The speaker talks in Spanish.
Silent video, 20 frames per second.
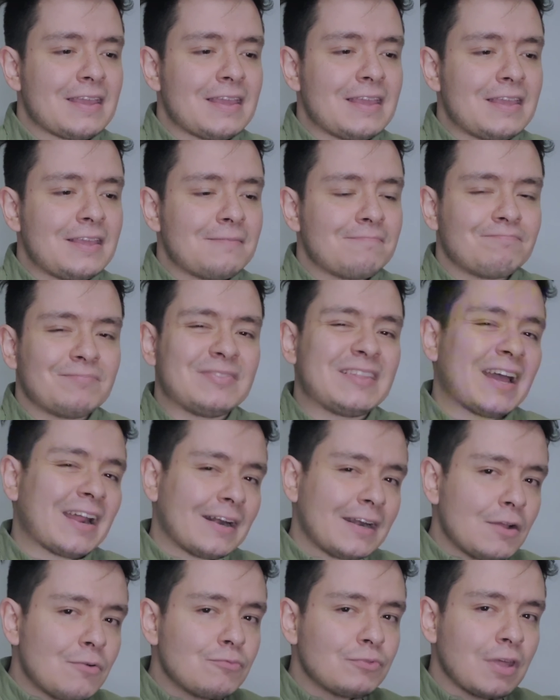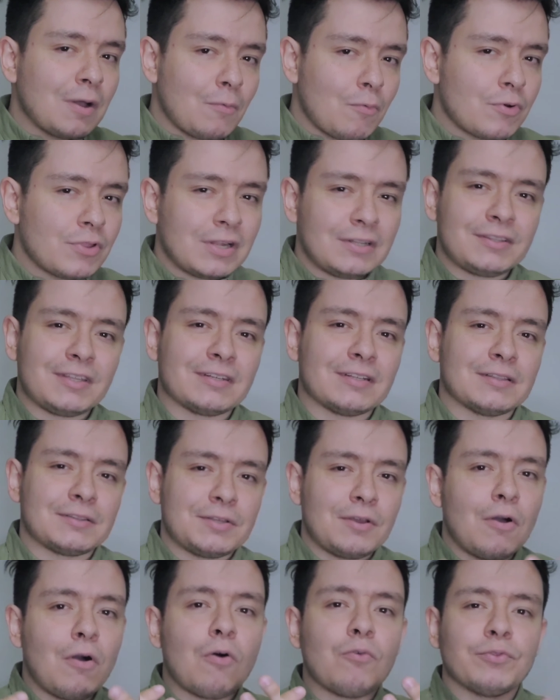y darles una buena
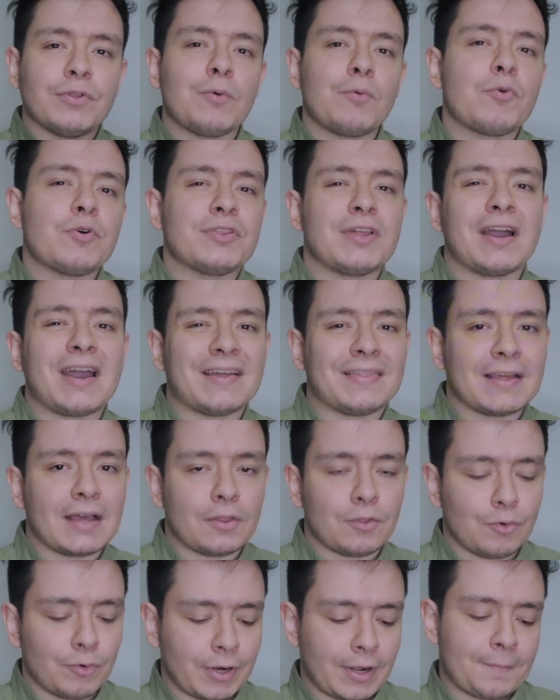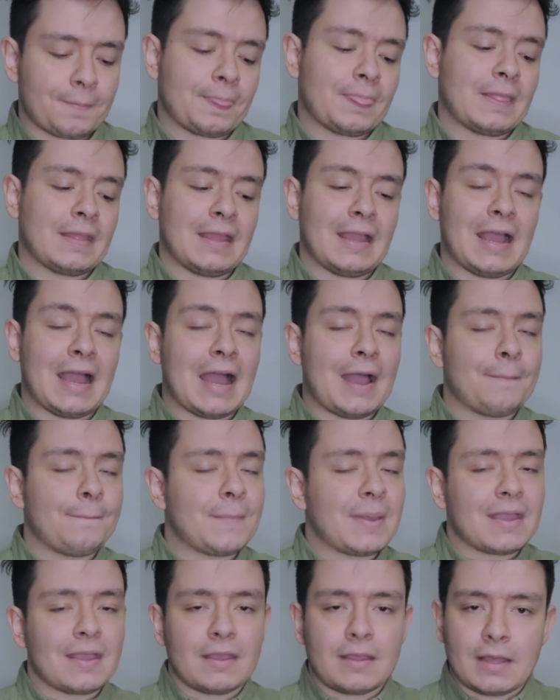alternativa o una buena ganadora.
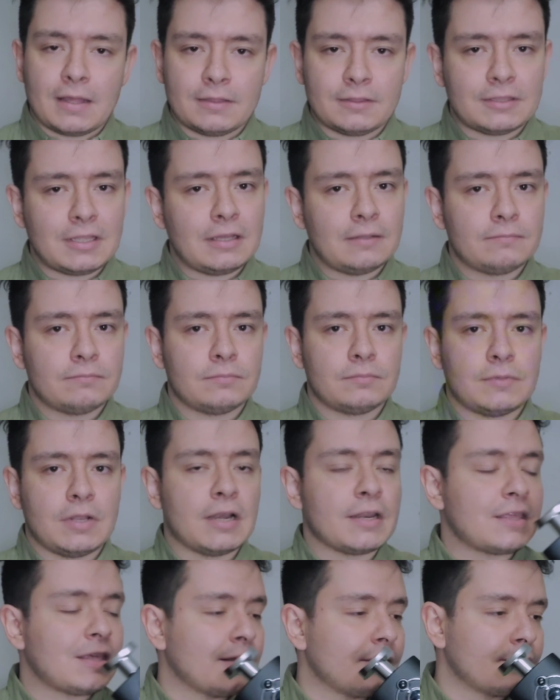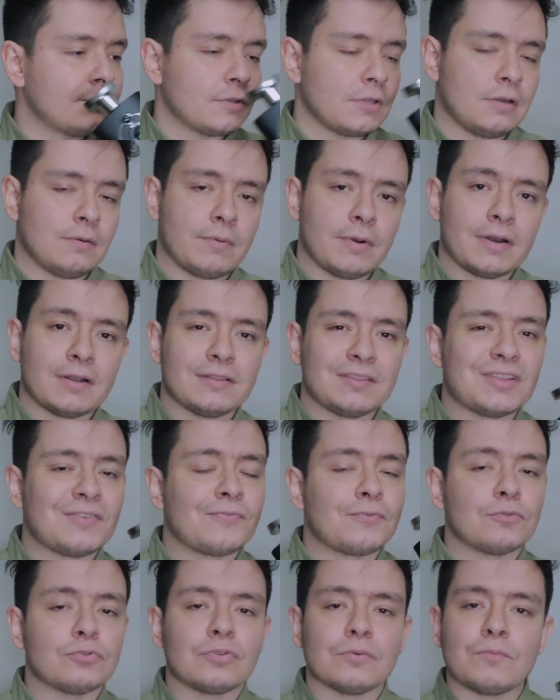Me encanta el Kian Silver,
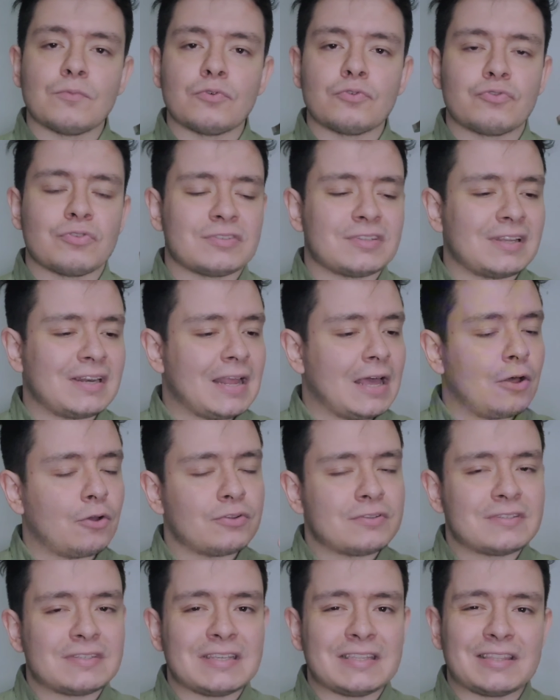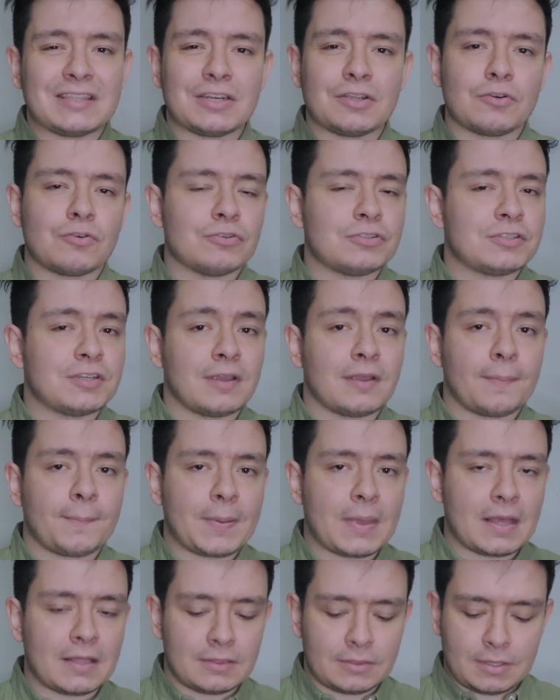disfruto mucho ese lado cítrico,
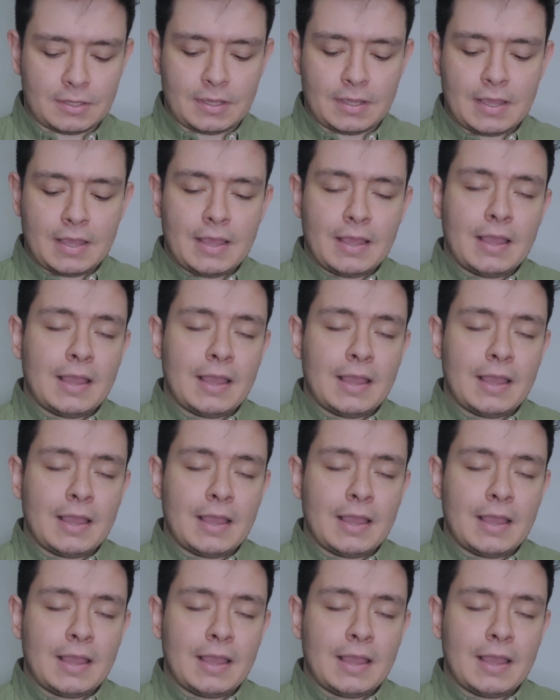chispeante